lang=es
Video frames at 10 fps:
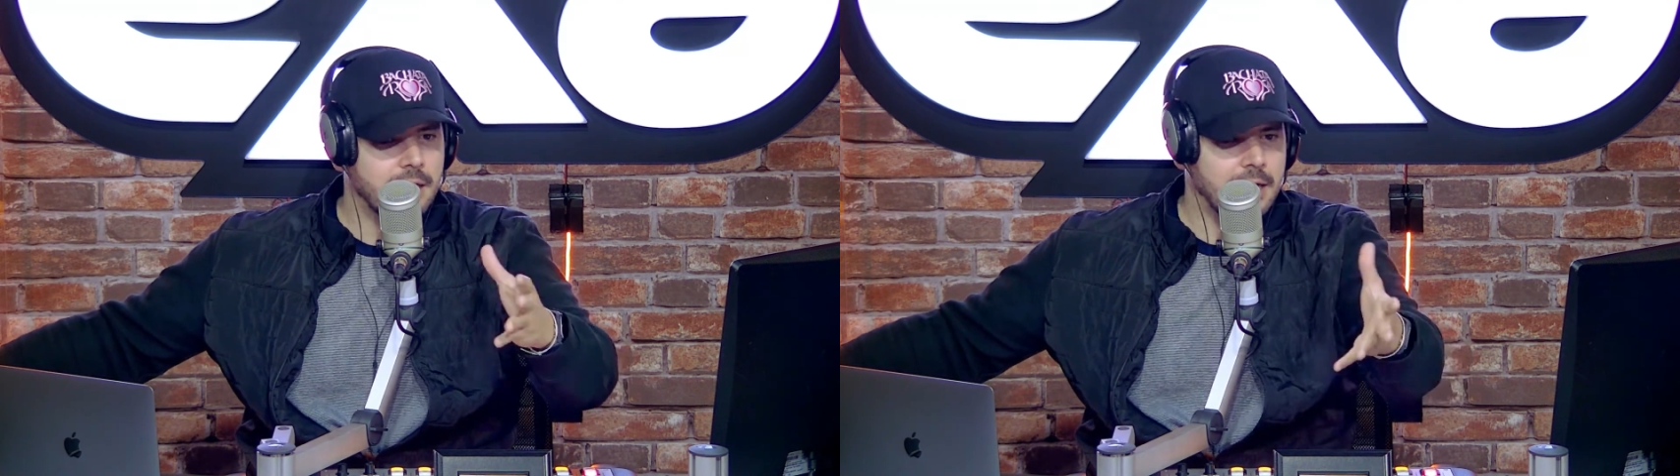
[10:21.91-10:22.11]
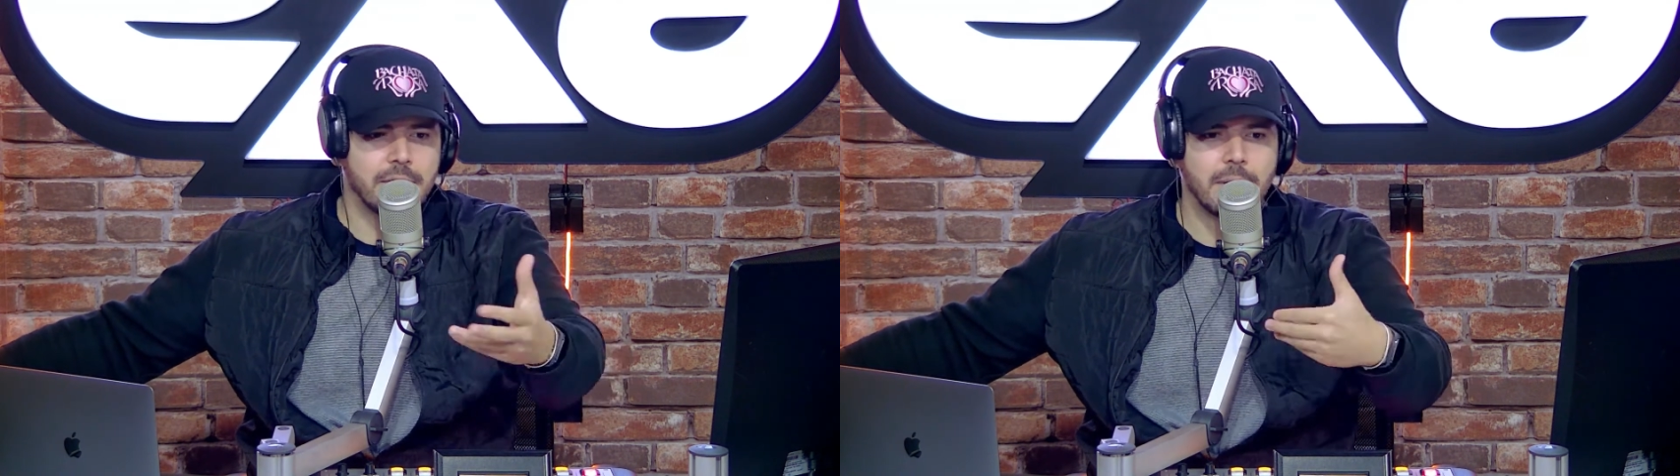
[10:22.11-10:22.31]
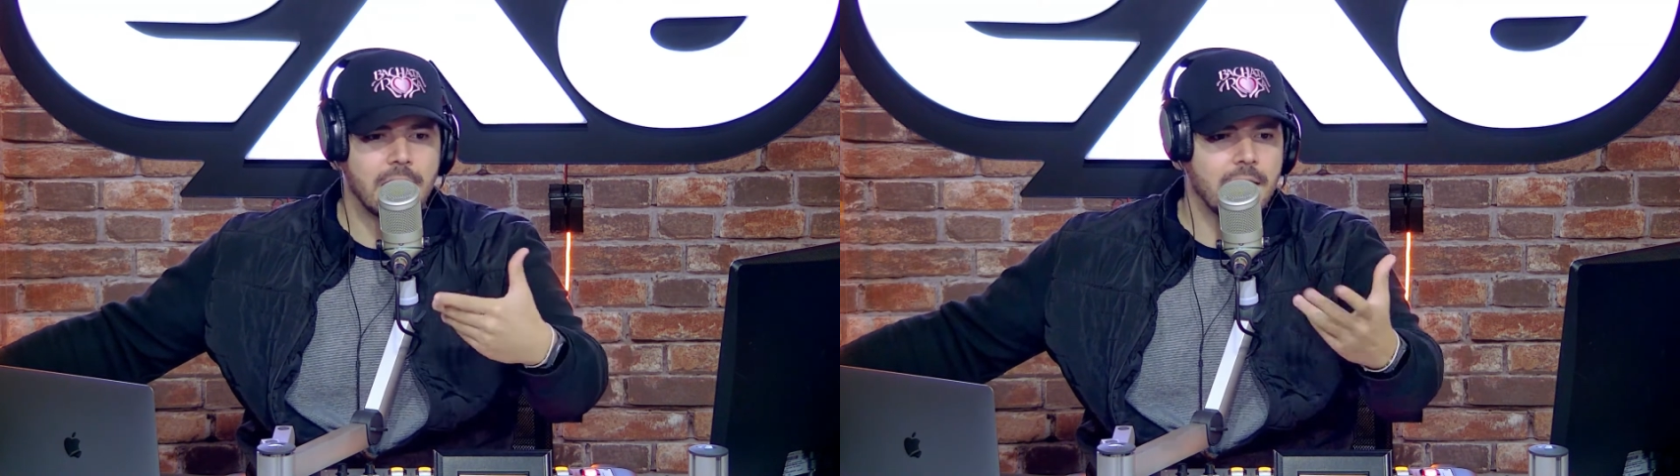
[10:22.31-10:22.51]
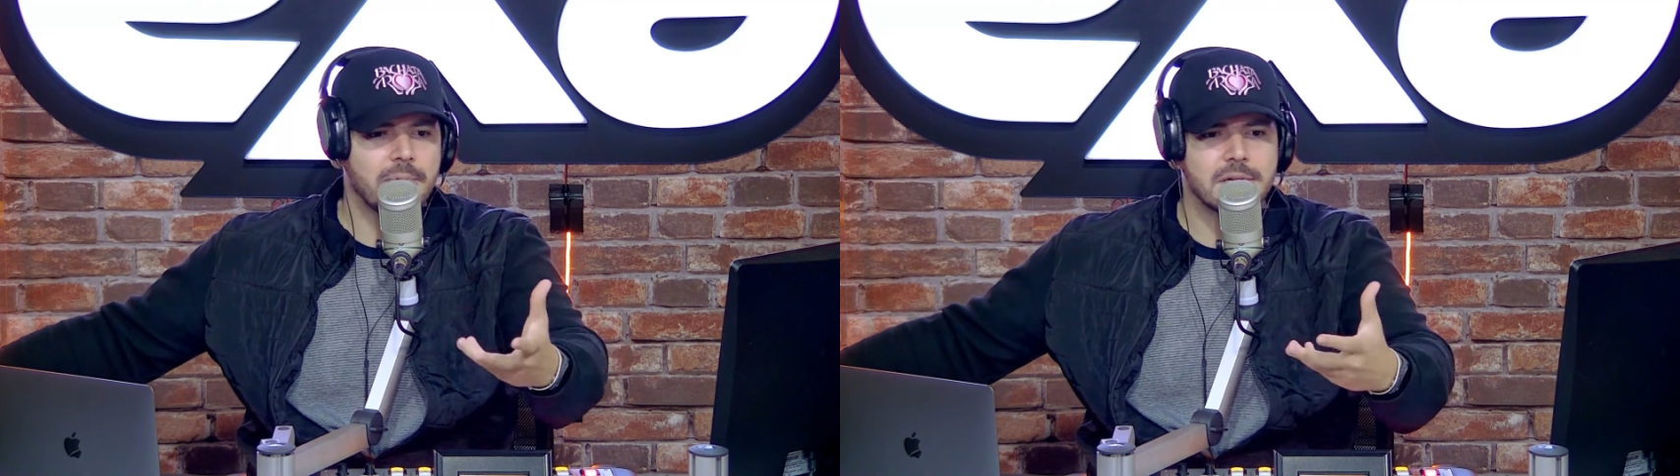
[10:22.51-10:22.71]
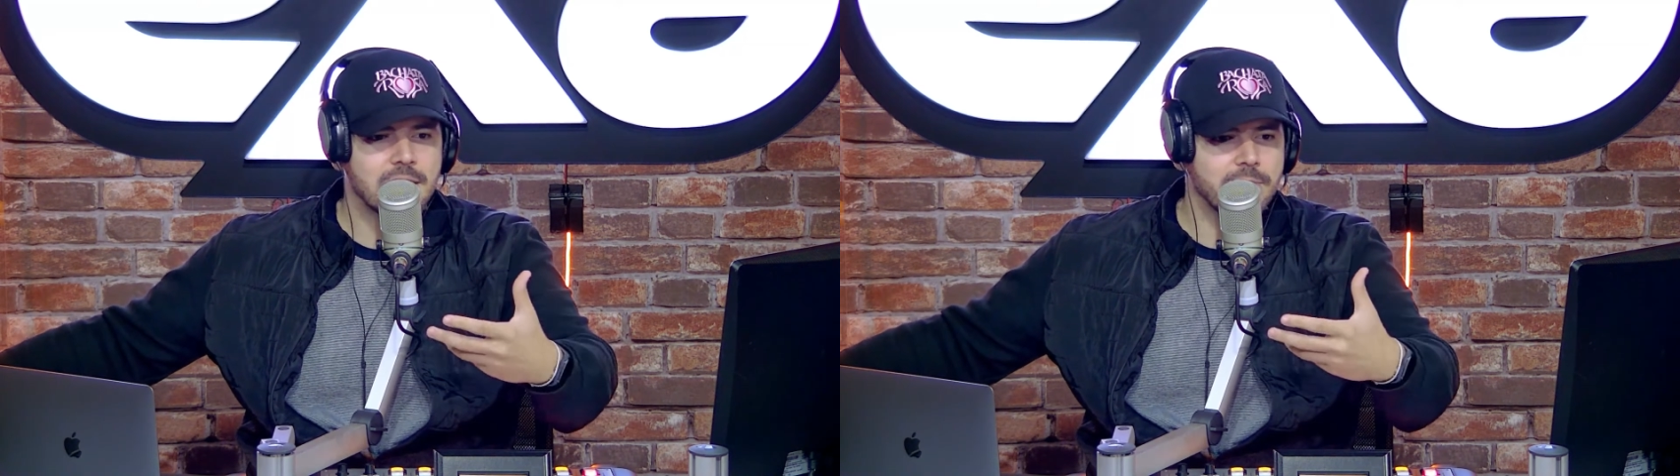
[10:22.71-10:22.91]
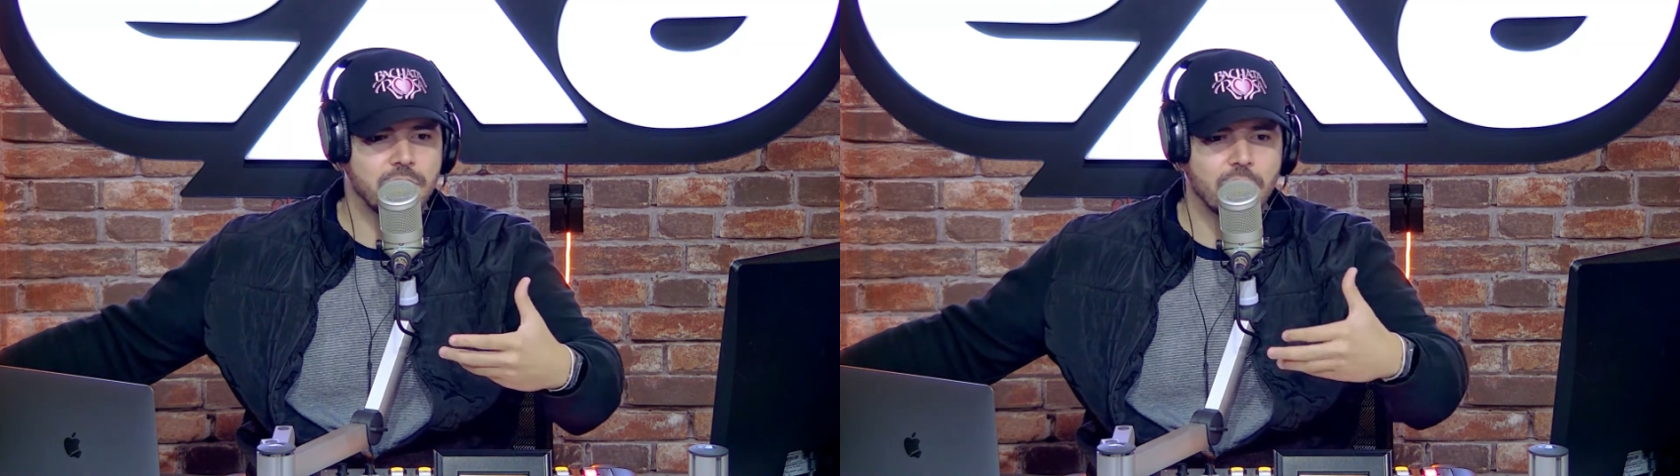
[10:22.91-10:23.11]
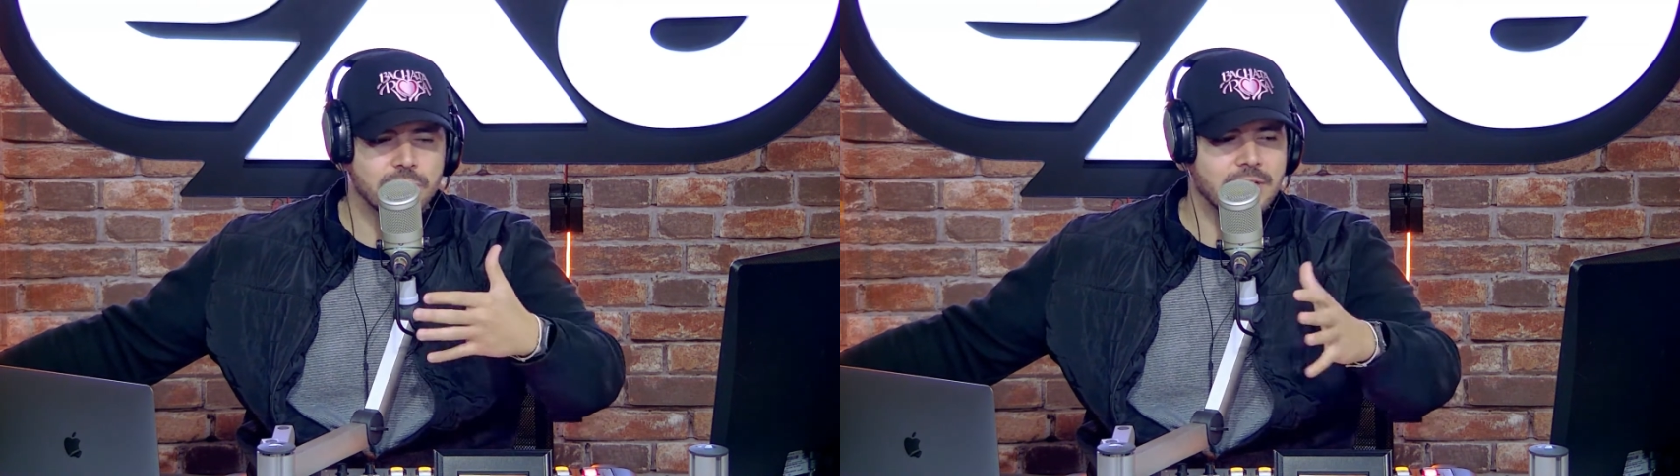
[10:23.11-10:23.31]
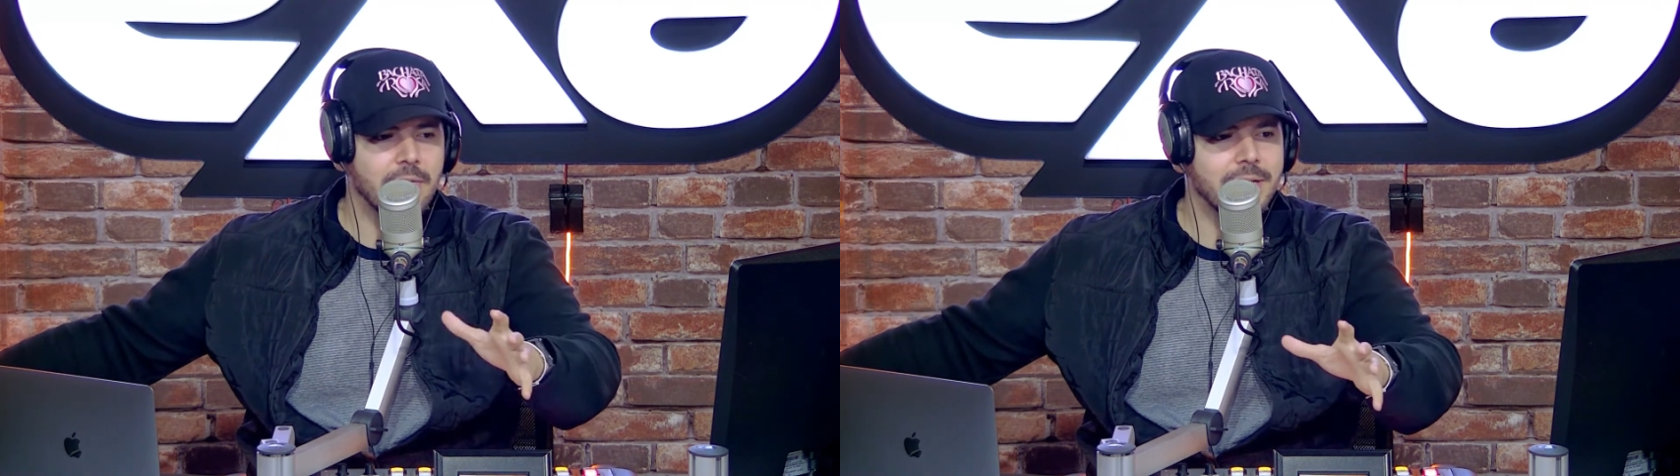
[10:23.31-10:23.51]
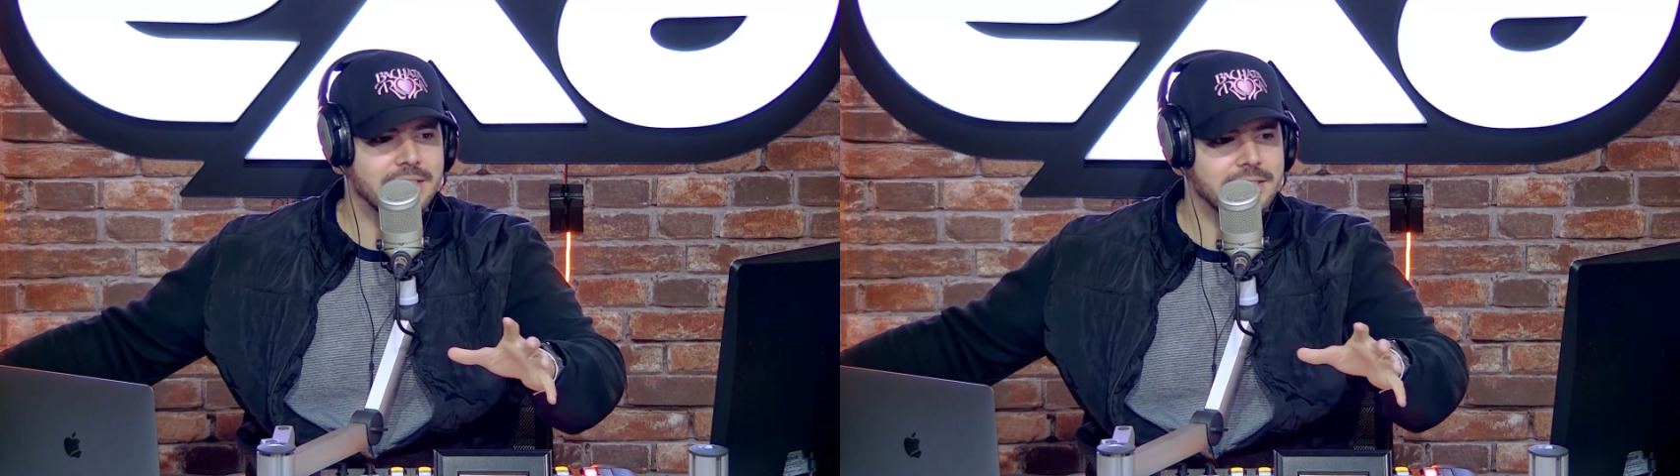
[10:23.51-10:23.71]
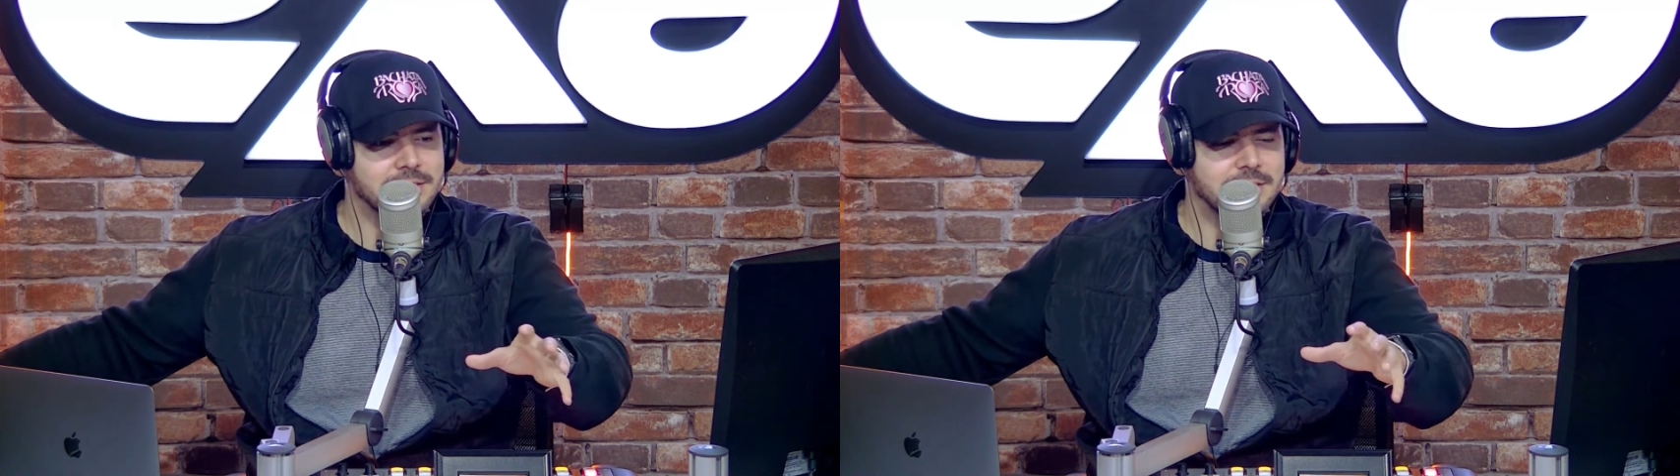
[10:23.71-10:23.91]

a nivel de percepción tal vez